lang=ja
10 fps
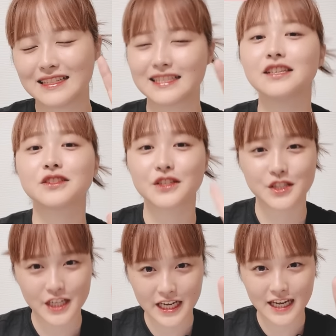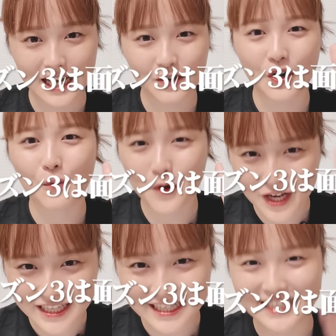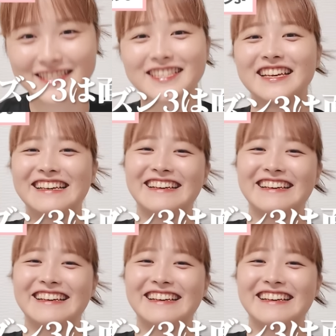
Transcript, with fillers: シーズン3はいこれおもろかったです